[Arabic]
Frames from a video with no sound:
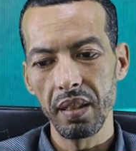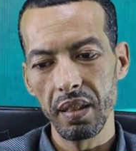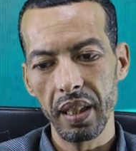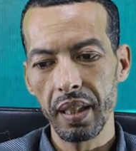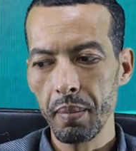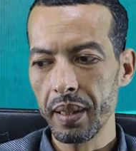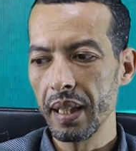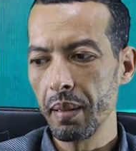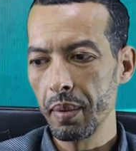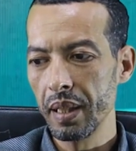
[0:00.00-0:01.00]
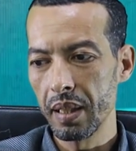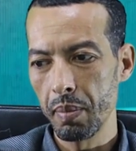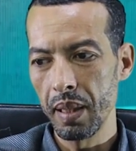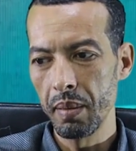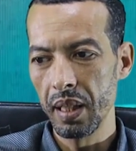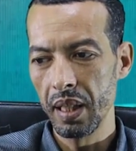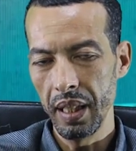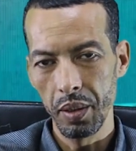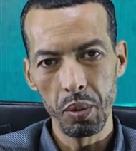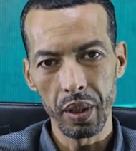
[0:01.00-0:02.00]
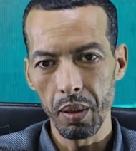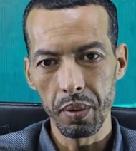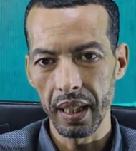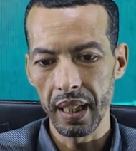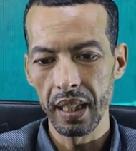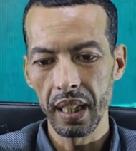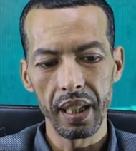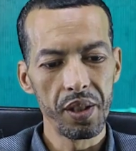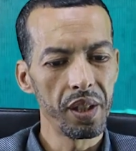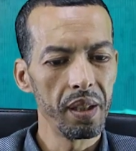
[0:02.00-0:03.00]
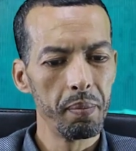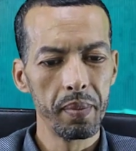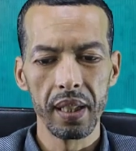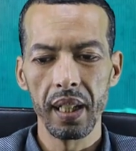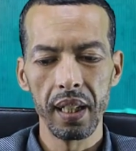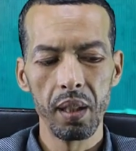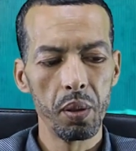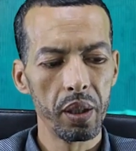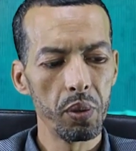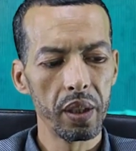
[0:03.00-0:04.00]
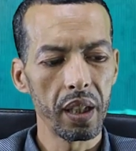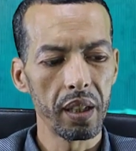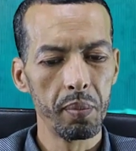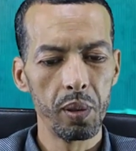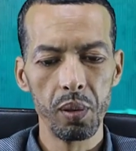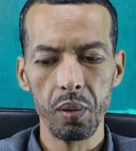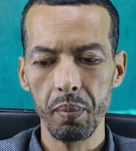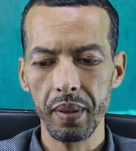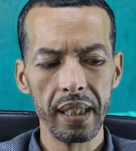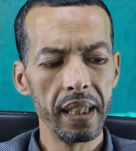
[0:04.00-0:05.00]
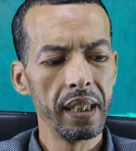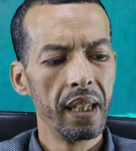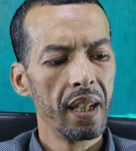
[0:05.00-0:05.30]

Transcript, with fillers: هذا مزيان بالنسبه اللي عنده الراوتر غير ديال 4 جي مزيان اللي هادو غادي يخدموا له مزيان